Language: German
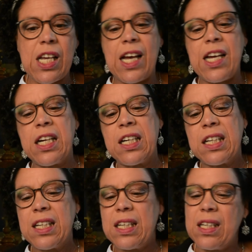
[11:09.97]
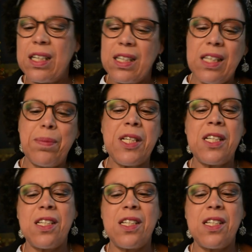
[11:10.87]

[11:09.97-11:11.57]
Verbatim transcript: Hi, hier bin